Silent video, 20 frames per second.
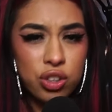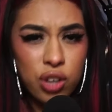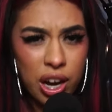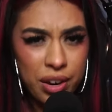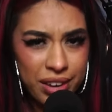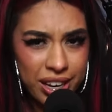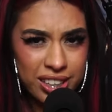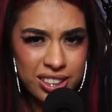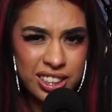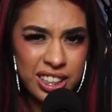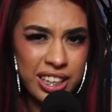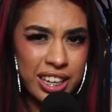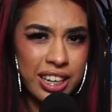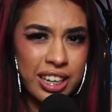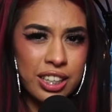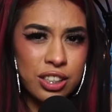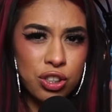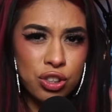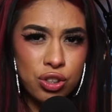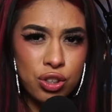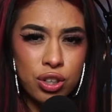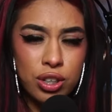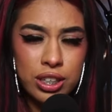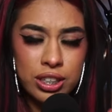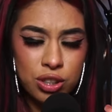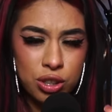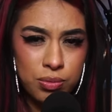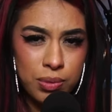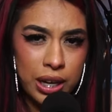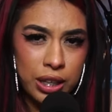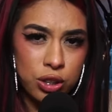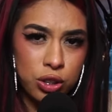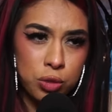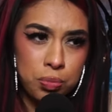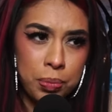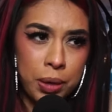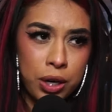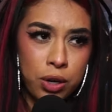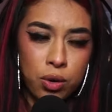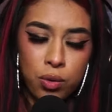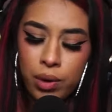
Todavía siguen esos, esos vatos, pero